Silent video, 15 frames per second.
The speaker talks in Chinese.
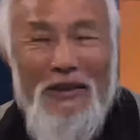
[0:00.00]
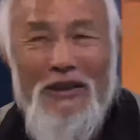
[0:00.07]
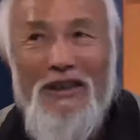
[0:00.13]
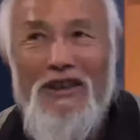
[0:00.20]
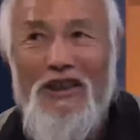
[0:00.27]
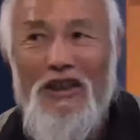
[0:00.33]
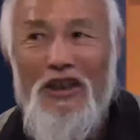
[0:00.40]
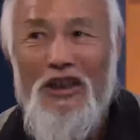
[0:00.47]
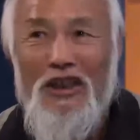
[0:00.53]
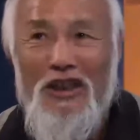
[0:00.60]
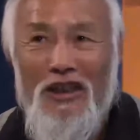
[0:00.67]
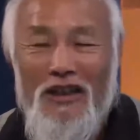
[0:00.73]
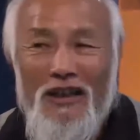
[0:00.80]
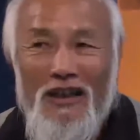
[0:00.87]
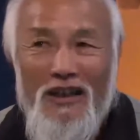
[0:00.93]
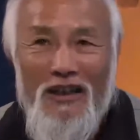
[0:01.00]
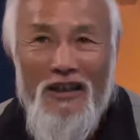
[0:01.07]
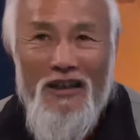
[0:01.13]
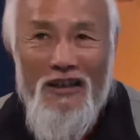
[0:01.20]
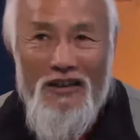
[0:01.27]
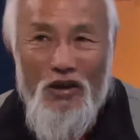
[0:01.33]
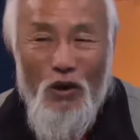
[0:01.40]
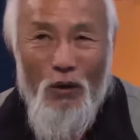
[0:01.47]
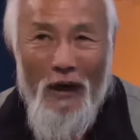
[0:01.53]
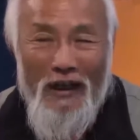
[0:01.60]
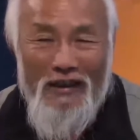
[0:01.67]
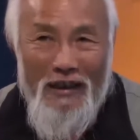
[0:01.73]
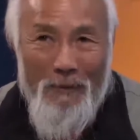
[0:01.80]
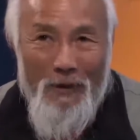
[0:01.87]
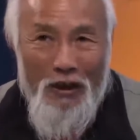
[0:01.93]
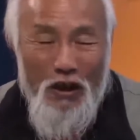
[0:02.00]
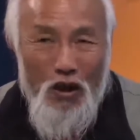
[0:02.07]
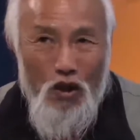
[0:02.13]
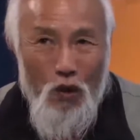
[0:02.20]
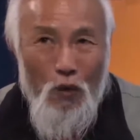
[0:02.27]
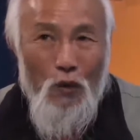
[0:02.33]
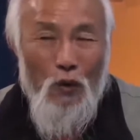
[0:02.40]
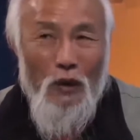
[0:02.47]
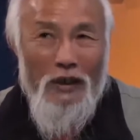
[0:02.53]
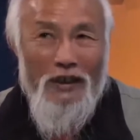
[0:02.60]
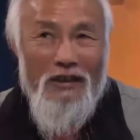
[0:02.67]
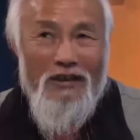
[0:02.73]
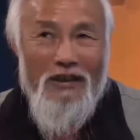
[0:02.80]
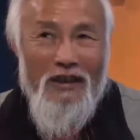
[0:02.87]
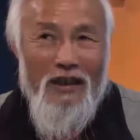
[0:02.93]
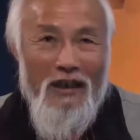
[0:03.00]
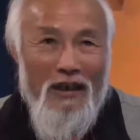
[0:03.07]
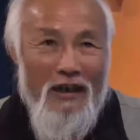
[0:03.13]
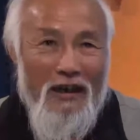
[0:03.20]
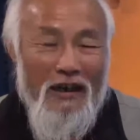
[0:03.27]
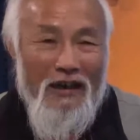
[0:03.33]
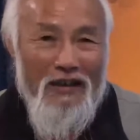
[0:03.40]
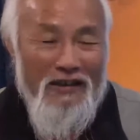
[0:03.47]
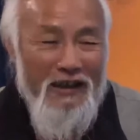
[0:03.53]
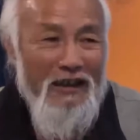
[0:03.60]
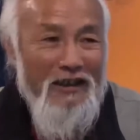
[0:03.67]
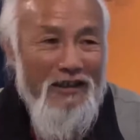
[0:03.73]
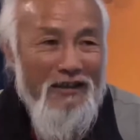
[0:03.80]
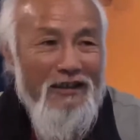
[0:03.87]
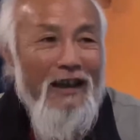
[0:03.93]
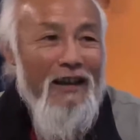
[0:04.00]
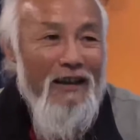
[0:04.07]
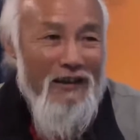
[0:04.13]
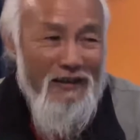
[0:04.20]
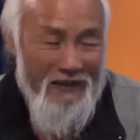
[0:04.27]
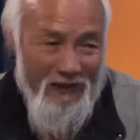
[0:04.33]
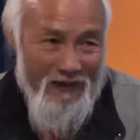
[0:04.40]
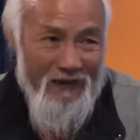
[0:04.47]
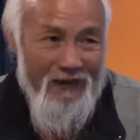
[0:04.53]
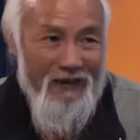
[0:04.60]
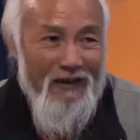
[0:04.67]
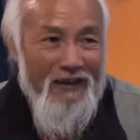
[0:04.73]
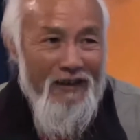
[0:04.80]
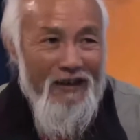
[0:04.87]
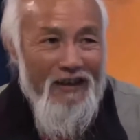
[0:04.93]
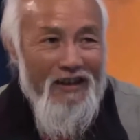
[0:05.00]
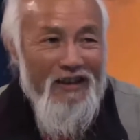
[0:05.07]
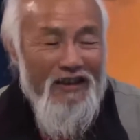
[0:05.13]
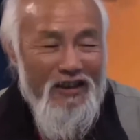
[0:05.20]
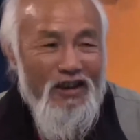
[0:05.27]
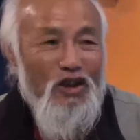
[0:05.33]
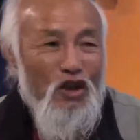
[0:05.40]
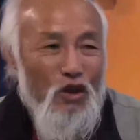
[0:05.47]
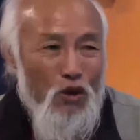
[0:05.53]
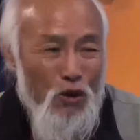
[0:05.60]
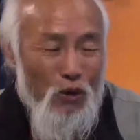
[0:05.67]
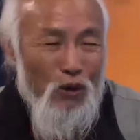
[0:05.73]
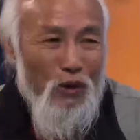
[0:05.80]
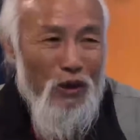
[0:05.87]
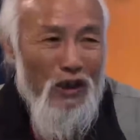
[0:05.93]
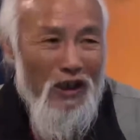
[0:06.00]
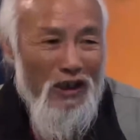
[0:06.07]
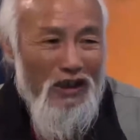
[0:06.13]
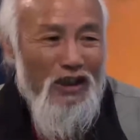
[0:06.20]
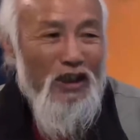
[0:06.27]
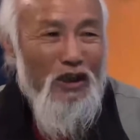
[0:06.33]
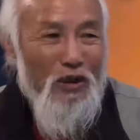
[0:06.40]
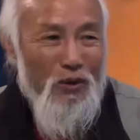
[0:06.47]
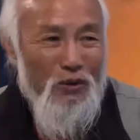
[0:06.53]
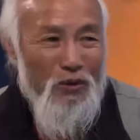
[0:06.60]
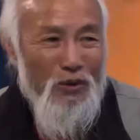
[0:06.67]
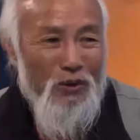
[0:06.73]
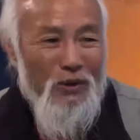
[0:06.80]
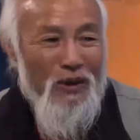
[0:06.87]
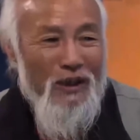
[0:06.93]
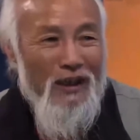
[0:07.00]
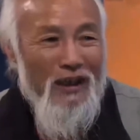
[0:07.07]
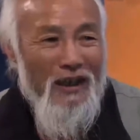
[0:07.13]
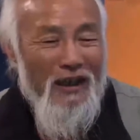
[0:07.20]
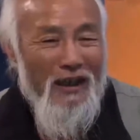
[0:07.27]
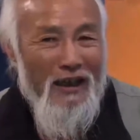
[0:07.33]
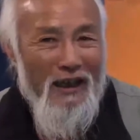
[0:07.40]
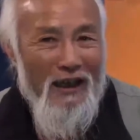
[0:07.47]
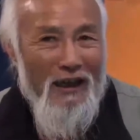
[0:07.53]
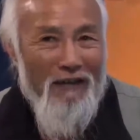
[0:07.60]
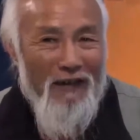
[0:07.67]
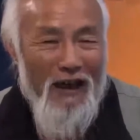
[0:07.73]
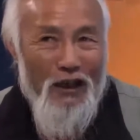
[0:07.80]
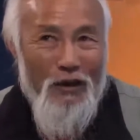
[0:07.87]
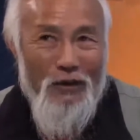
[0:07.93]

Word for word: 一直走完咱们的中国的这个三十三个省、自治区和行政区，哎，完了以